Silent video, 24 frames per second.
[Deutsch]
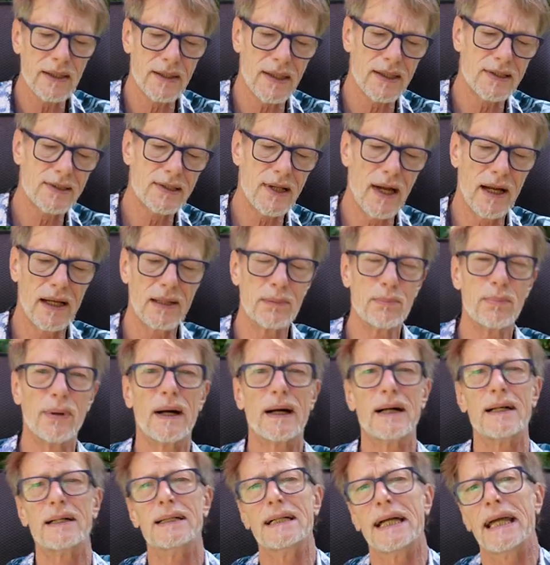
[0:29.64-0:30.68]
dass da ein
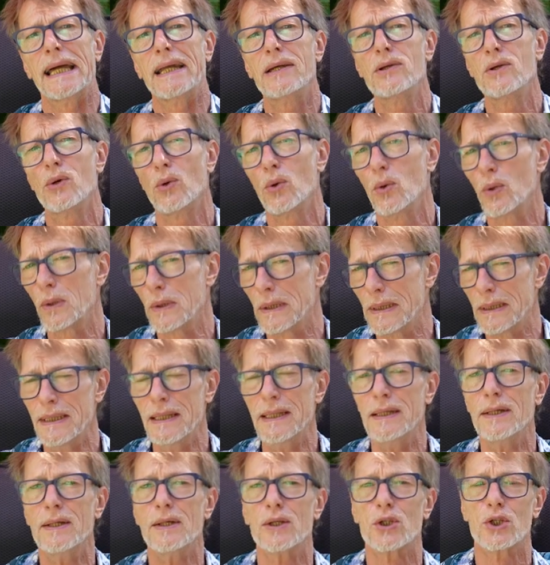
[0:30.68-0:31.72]
paar Änderungen
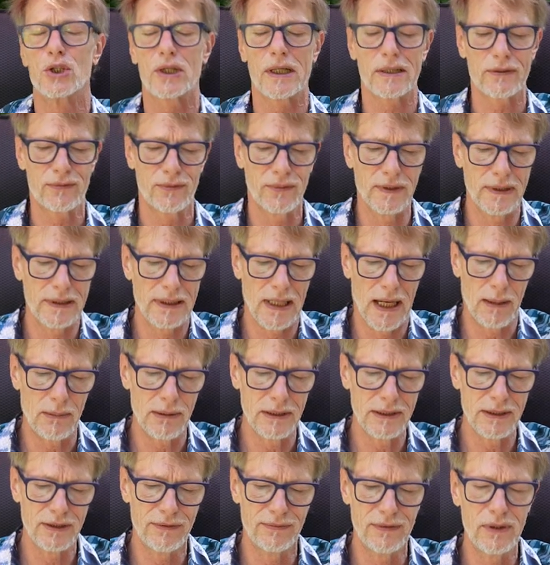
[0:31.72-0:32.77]
stattfinden,
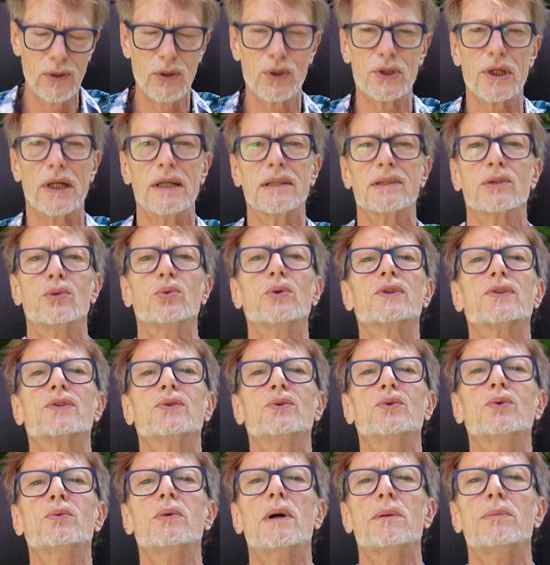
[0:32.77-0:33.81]
aber ich will euch einen
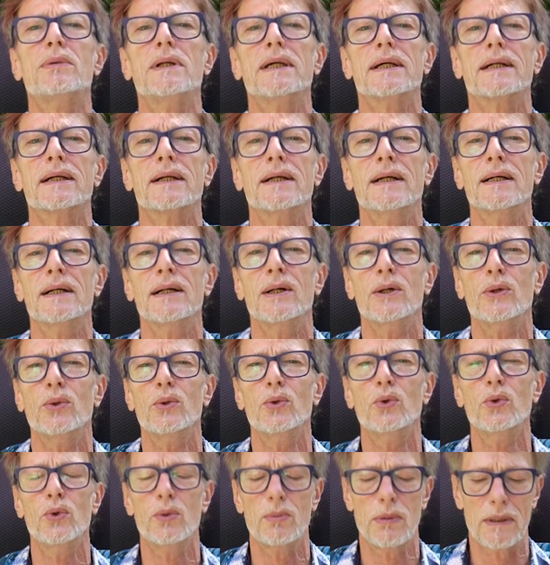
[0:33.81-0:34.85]
kurzen Überblick
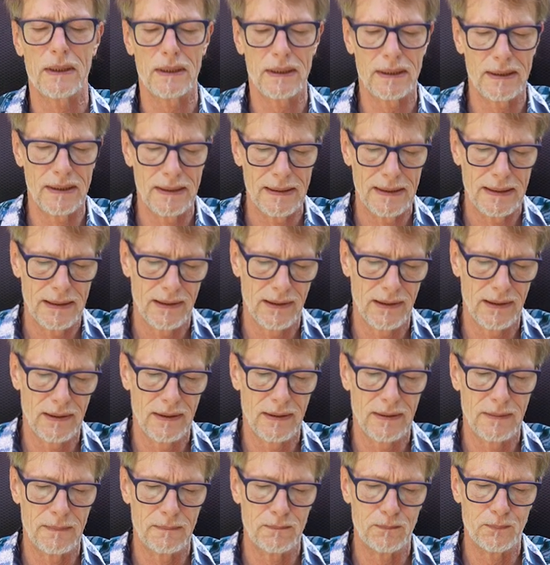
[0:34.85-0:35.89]
über
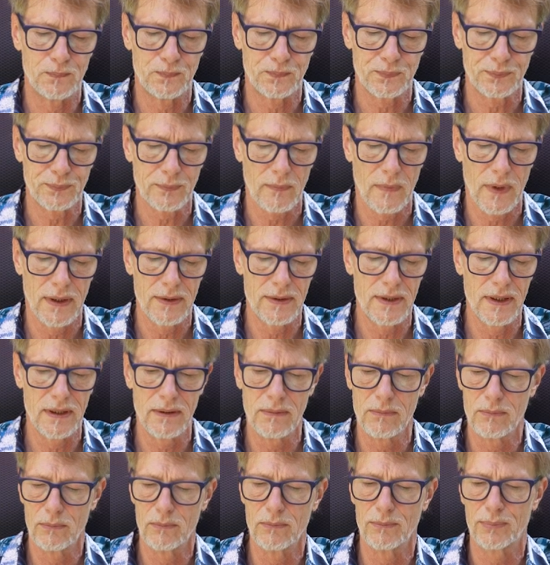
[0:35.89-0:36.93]
ähm,
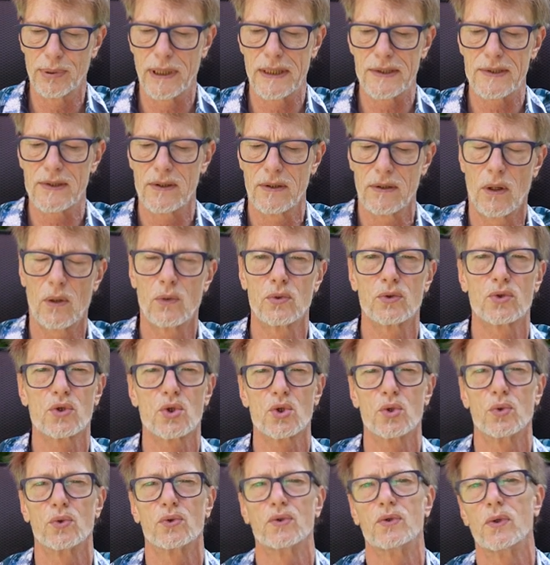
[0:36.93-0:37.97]
den
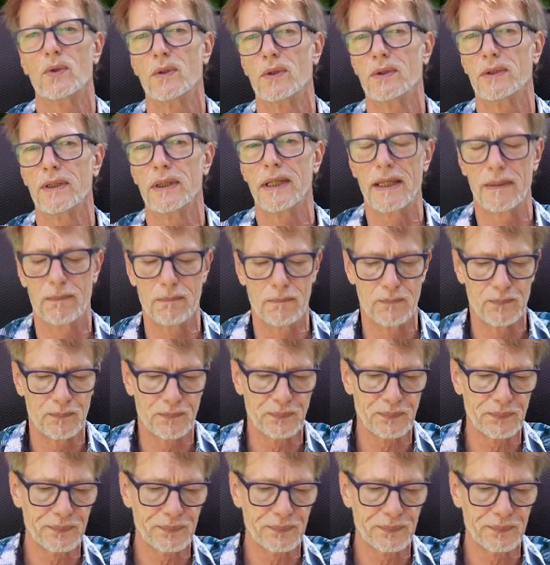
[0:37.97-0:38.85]
Presseausschuss heute geben.